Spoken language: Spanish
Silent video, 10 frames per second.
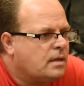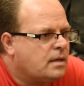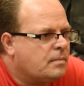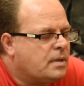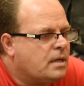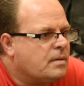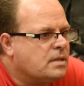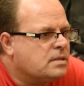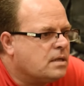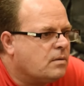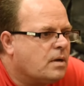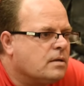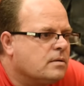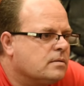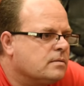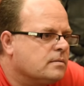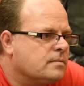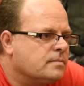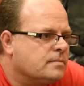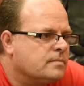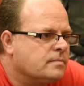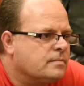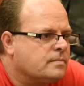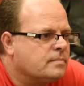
a la pena de 25 años.